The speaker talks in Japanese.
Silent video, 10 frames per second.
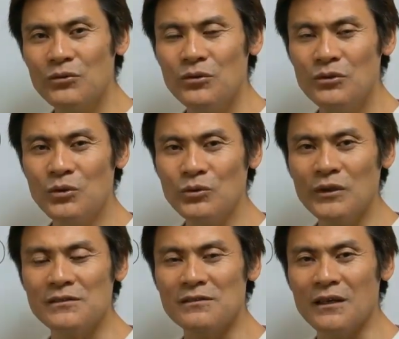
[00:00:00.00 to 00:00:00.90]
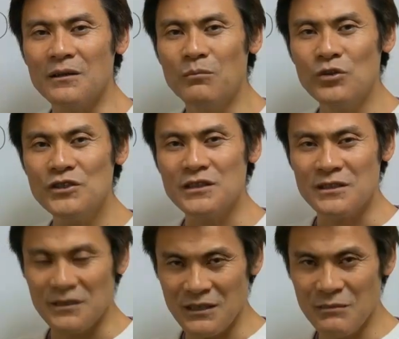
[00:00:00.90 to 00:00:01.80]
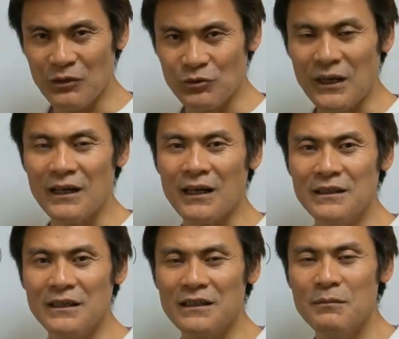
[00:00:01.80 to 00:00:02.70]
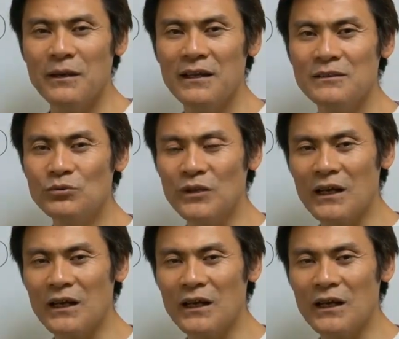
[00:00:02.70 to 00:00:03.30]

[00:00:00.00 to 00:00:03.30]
ということはですね、もし今の段階で決めれるの